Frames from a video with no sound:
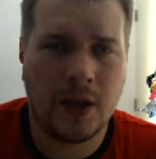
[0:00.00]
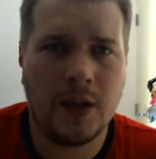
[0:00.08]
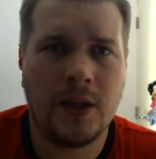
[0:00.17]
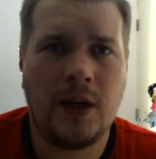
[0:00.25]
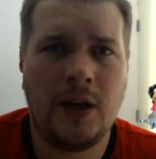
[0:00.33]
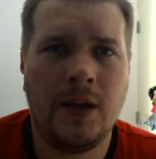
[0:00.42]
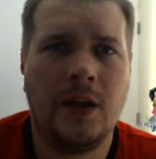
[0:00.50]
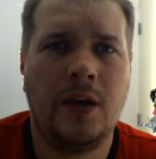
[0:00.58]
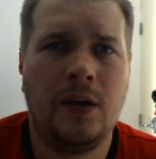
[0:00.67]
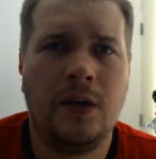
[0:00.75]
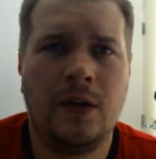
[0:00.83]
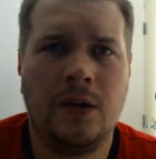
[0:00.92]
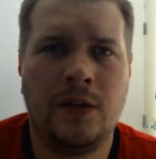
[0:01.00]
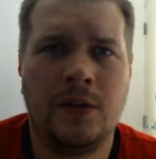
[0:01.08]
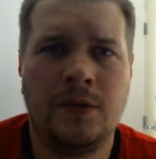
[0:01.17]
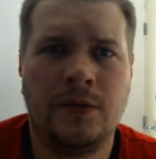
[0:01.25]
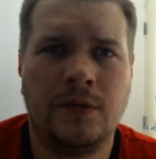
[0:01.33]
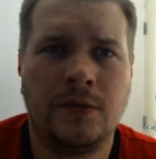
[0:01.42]
Generalnie
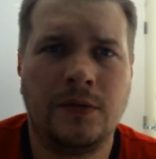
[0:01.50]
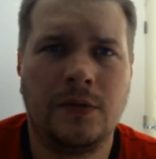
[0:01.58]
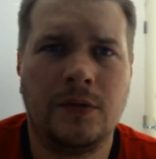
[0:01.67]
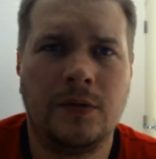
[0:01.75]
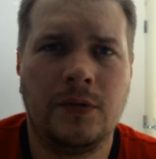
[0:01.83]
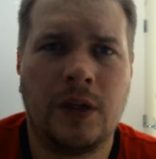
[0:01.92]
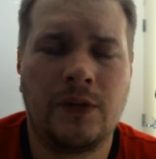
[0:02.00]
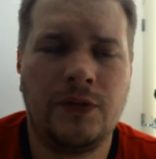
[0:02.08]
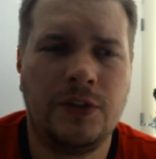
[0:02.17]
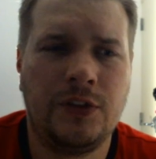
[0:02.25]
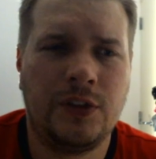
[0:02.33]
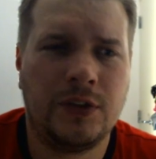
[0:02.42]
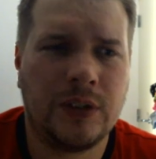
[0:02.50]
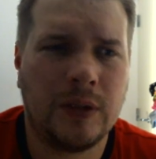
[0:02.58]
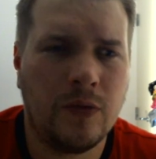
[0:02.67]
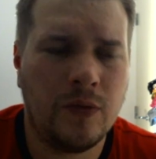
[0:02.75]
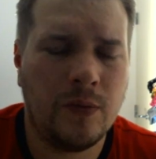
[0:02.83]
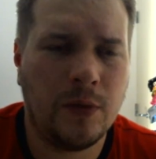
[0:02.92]
jak widzicie,
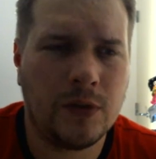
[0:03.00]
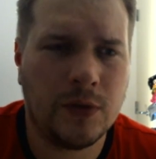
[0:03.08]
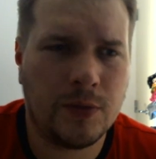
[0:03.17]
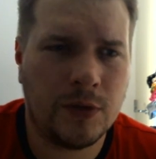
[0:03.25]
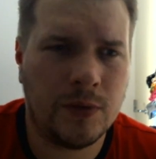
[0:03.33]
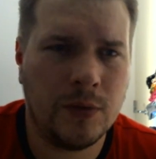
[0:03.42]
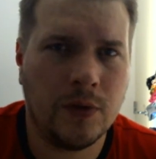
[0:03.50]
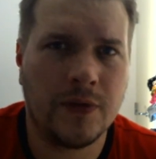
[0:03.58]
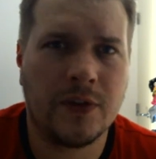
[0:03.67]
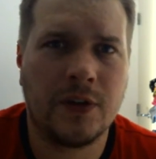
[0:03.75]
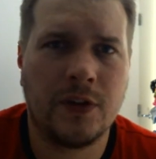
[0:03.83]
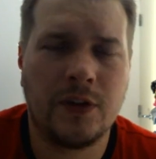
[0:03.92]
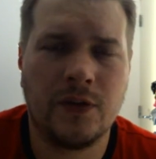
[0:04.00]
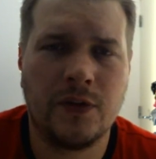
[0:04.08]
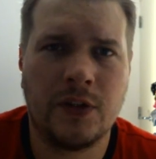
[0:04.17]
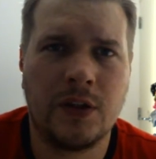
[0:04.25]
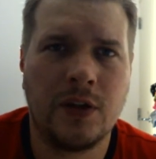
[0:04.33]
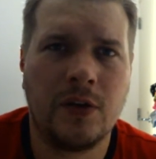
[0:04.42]
stawów mi mocno przybyło. W zasadzie w
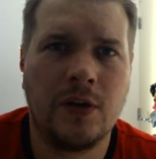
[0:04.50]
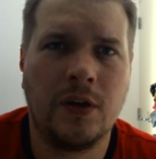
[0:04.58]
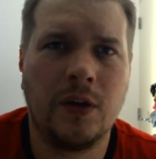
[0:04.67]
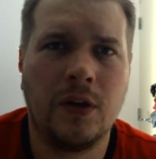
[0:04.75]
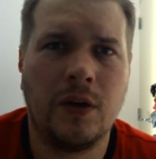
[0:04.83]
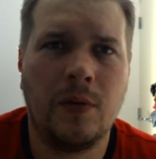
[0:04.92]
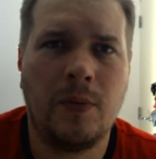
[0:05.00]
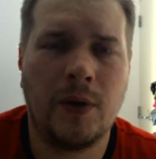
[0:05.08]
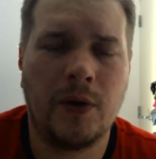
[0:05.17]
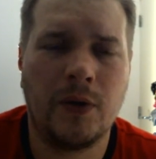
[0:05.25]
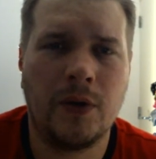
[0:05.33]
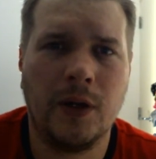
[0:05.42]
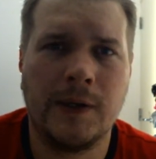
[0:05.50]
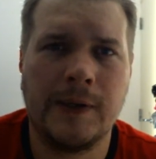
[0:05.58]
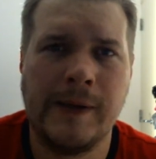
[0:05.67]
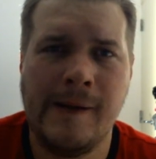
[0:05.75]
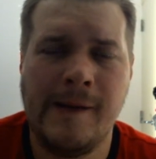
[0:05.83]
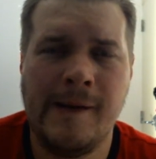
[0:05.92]
ostatnich e, paru dniach,
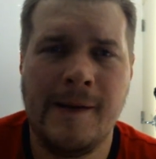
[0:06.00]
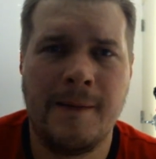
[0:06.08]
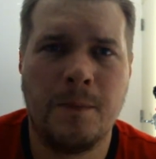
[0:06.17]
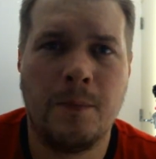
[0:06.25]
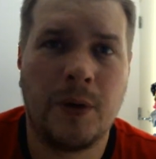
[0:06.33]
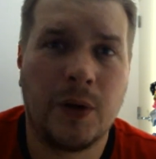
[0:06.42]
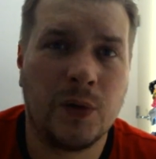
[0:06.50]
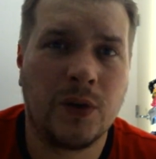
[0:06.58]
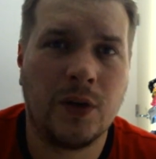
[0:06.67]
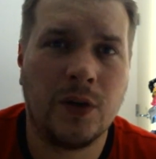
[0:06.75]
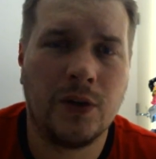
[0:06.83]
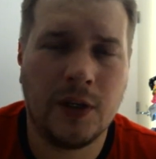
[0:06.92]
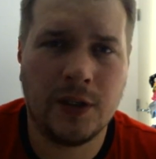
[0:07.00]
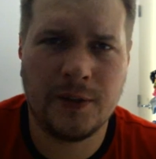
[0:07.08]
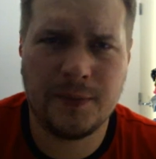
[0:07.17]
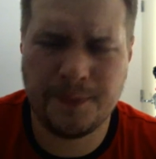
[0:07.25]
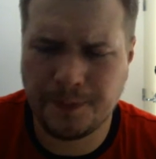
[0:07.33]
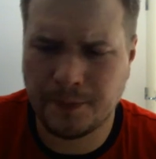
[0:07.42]
paru tygodniach
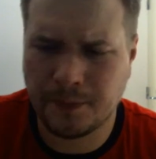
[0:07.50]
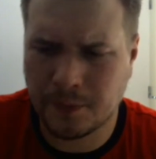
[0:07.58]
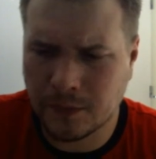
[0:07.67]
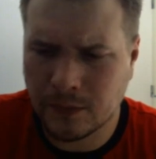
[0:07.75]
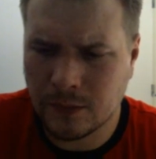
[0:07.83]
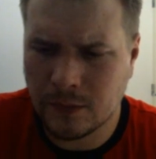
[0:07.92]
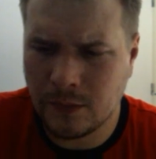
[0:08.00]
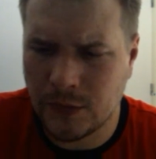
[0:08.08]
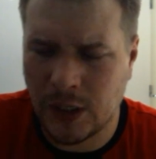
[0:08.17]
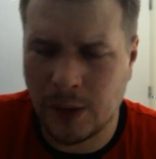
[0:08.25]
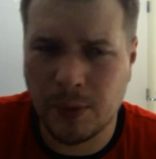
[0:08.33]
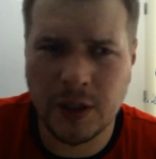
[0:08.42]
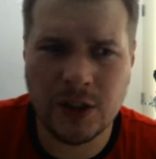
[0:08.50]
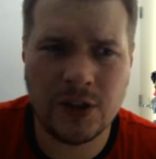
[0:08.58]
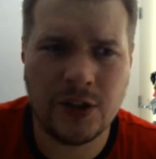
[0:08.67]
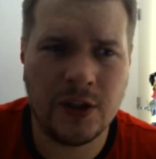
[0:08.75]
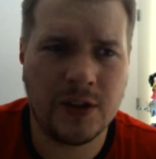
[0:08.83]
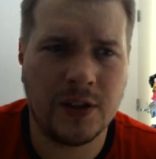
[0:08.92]
ponad
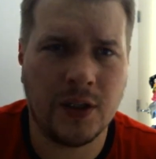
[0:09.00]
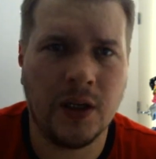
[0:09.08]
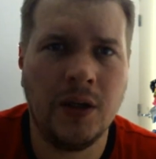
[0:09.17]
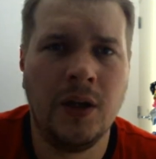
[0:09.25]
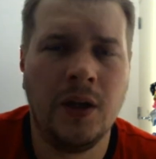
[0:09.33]
400,